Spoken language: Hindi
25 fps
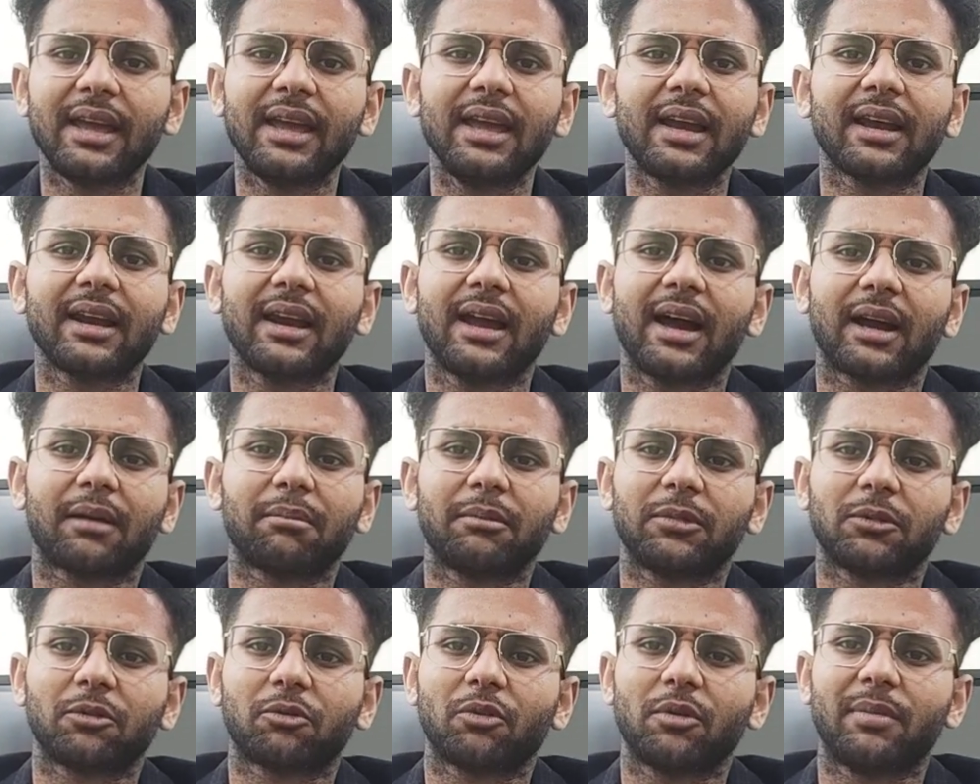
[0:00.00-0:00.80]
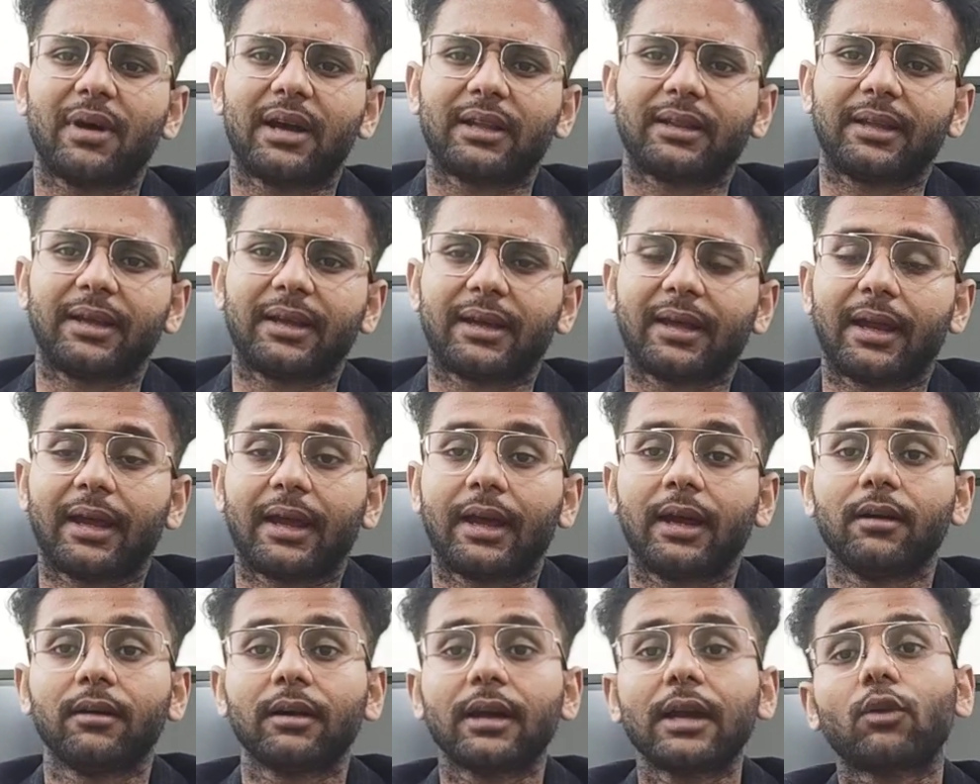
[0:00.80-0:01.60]
एक लाख में तो कोई बात नहीं
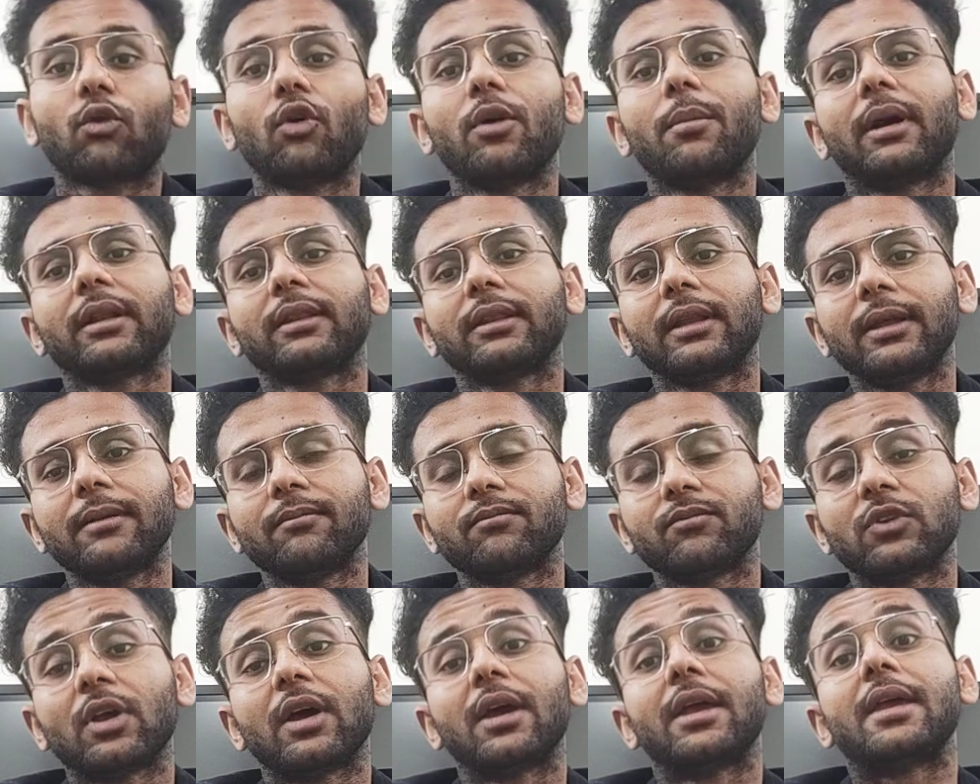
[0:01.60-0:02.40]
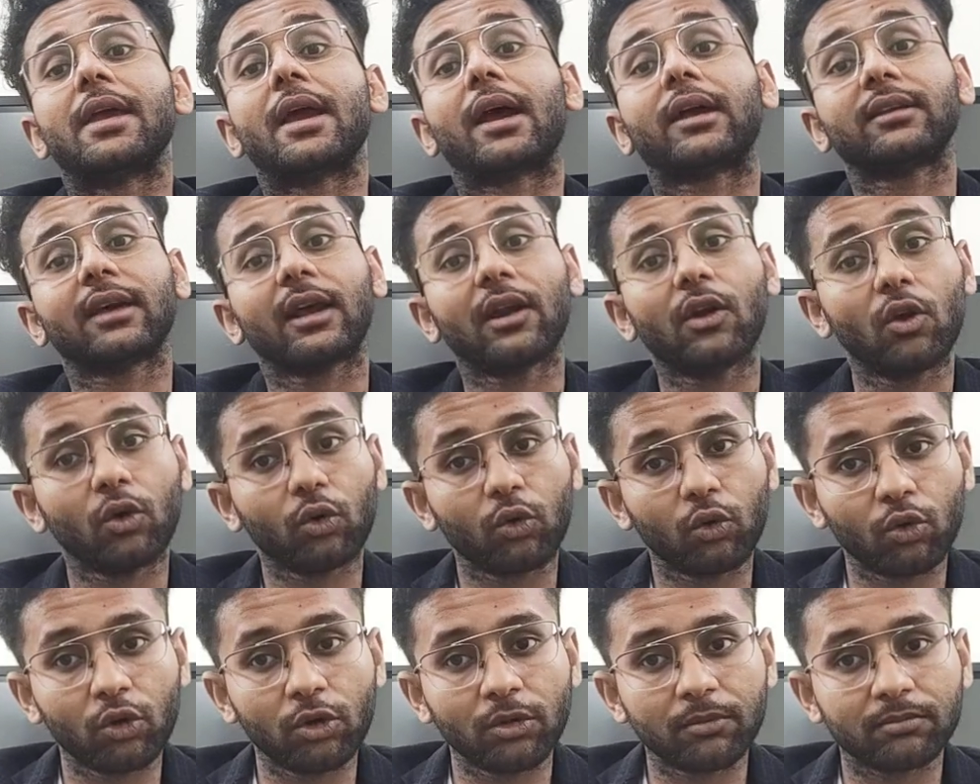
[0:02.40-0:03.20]
करेगा कि कोई बात नहीं एक हजार
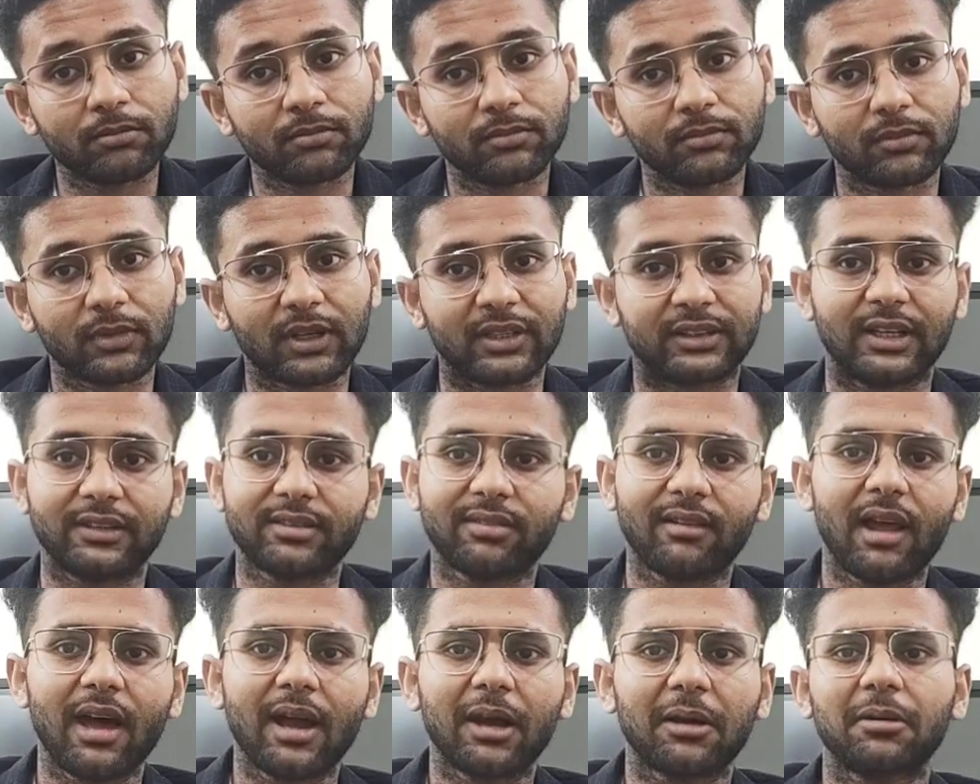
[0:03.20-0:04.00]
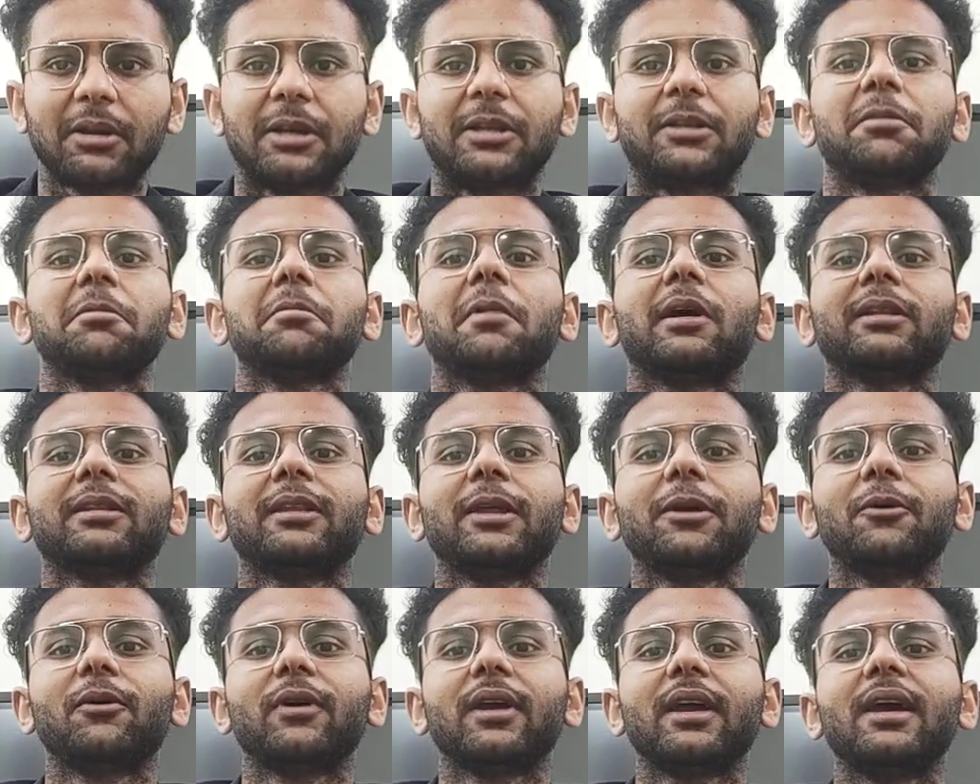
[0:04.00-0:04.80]
लोग ढूंढो कि दस लाख इससे
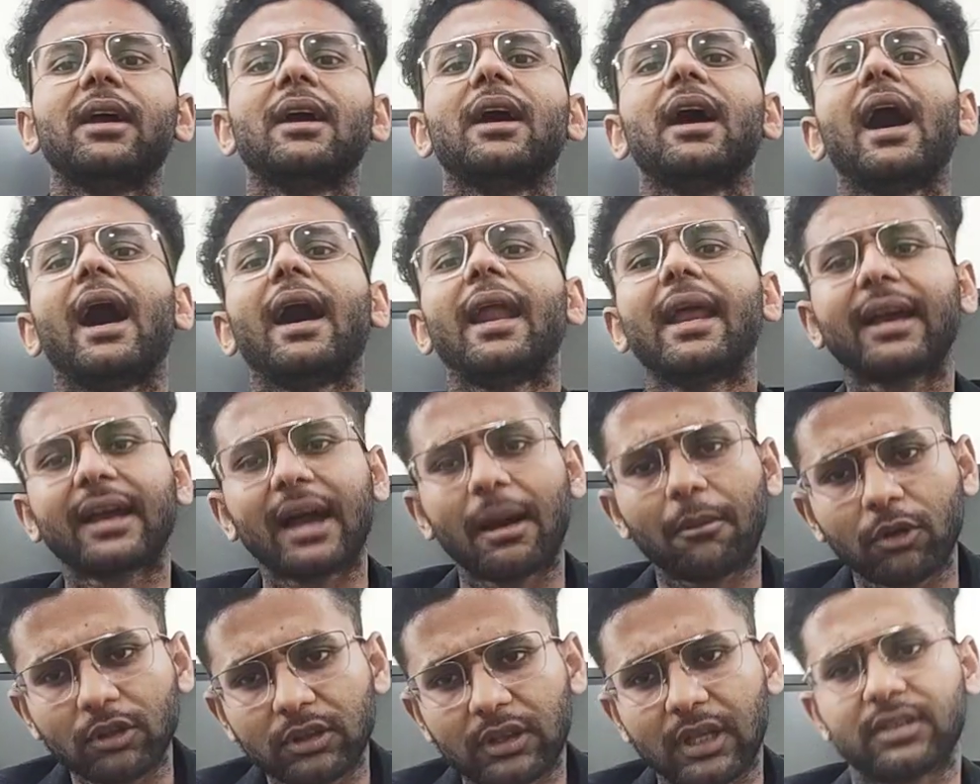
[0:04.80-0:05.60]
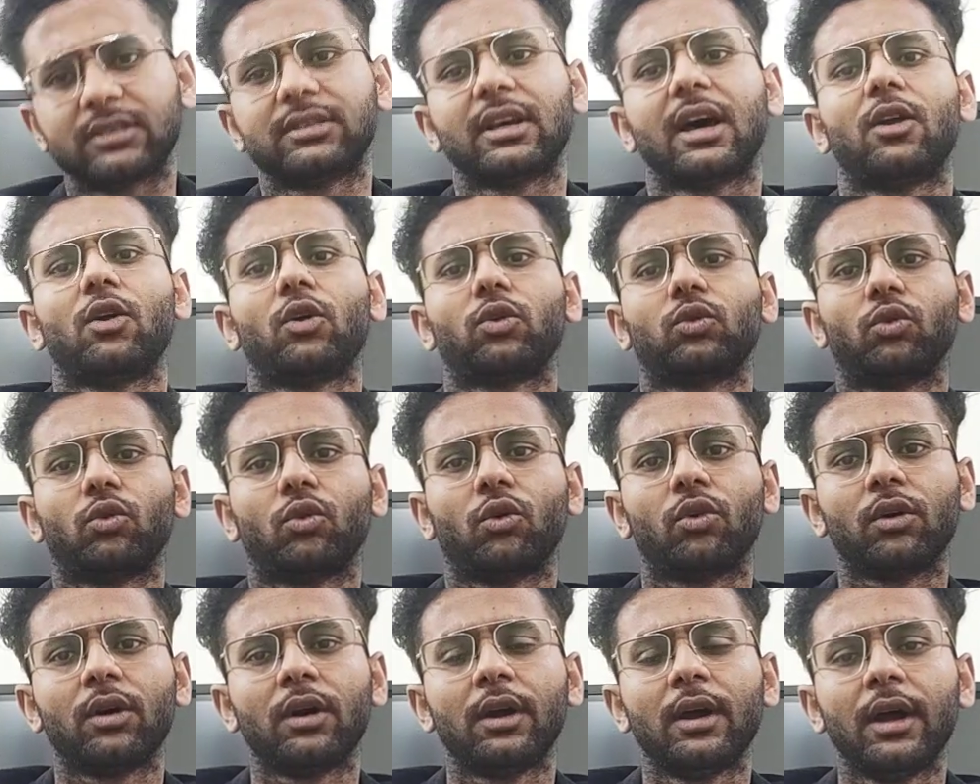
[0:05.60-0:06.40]
बात नहीं होगी अरे काम को दस हजार लोग
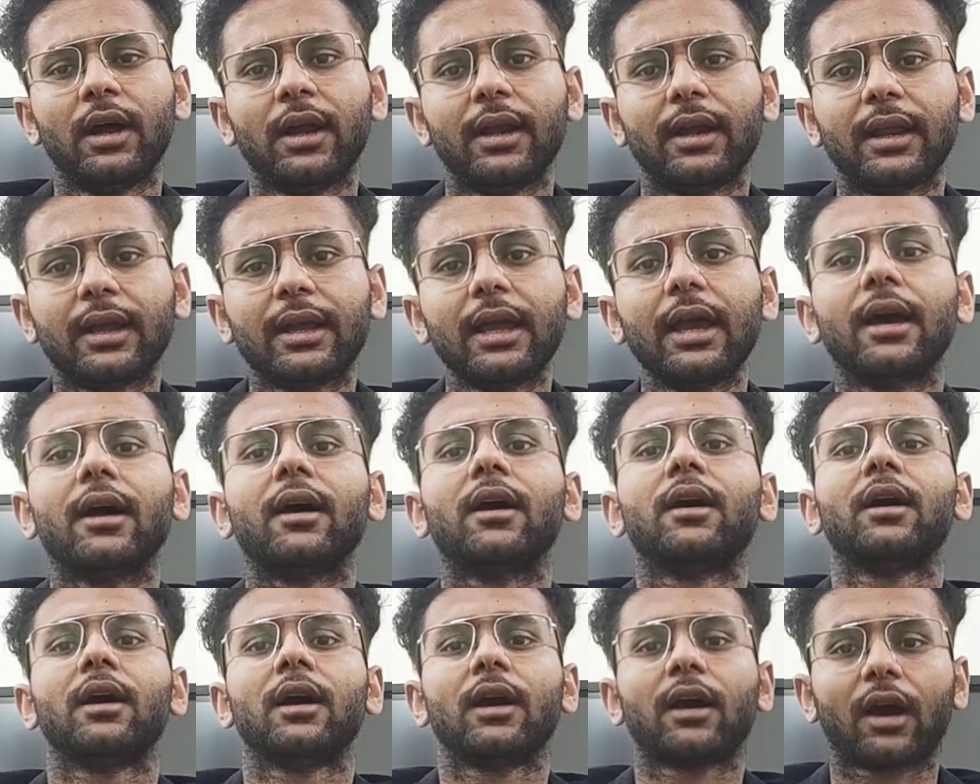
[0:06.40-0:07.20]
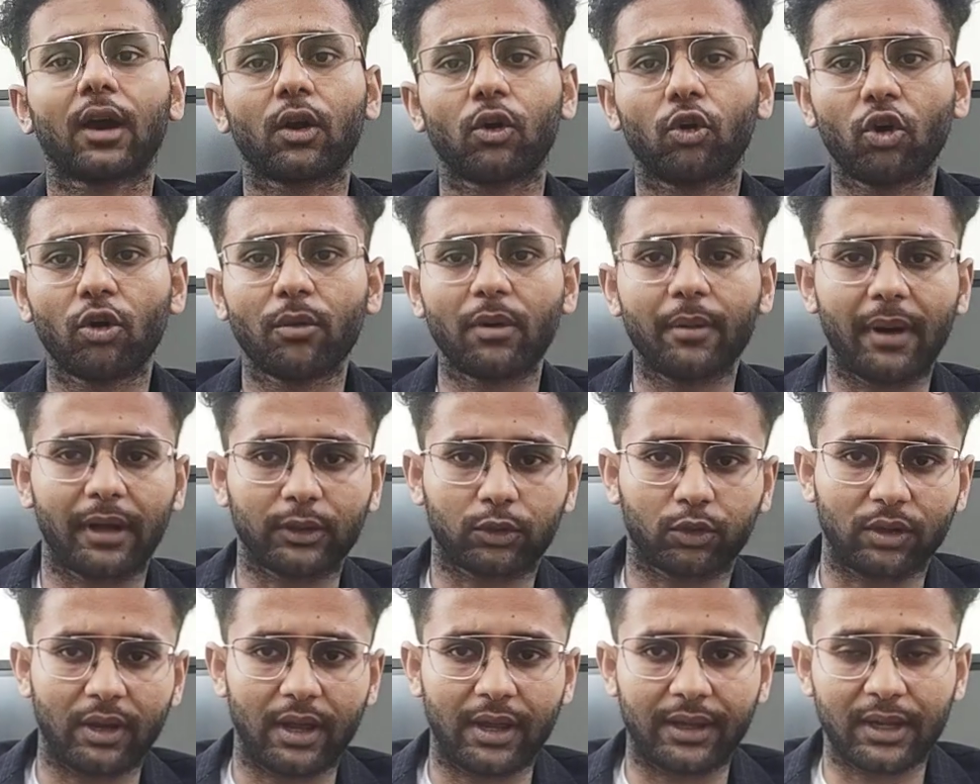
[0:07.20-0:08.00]
ढूंढो ठीक है करोड़ों में
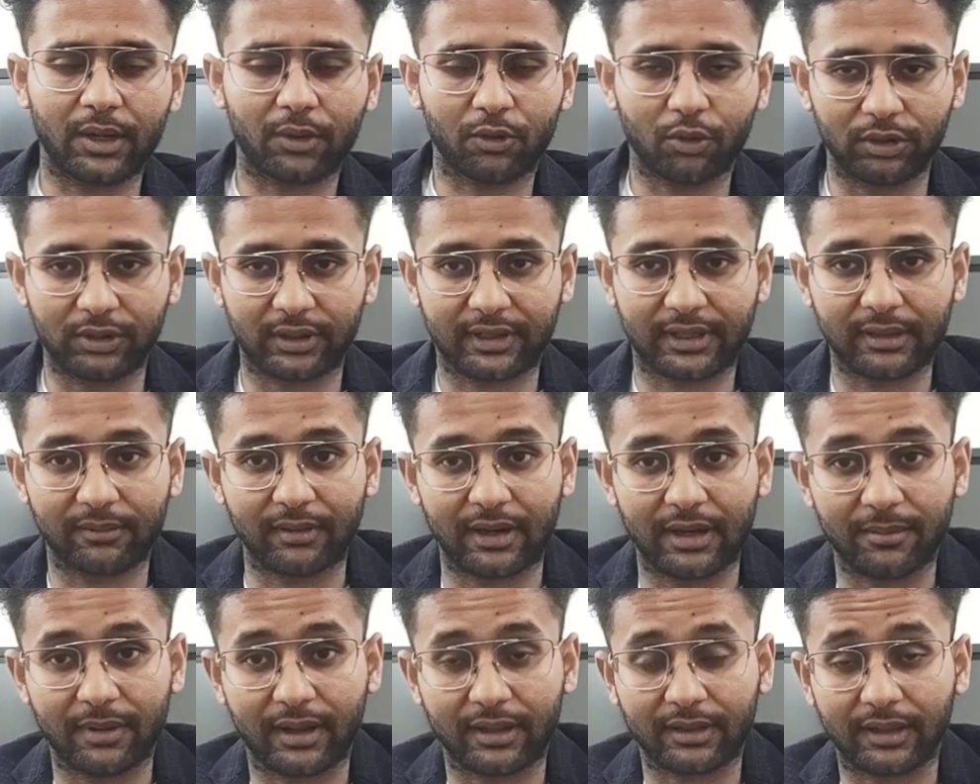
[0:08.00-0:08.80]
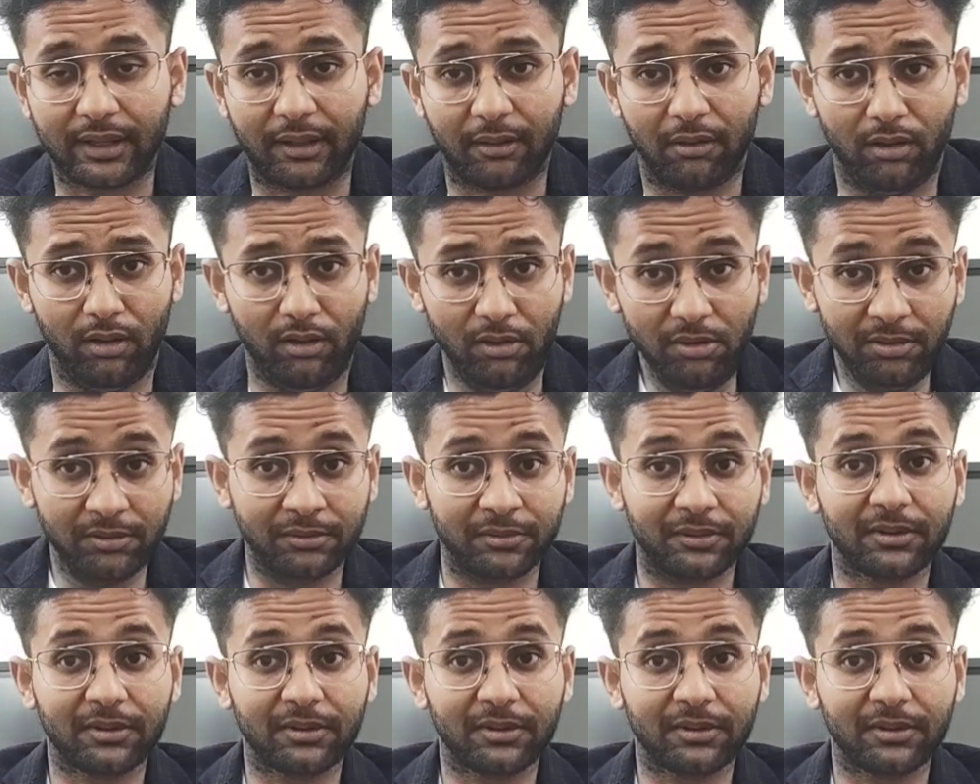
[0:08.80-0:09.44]
बात हो जाएगी कोई दिक्कत वाली बात नहीं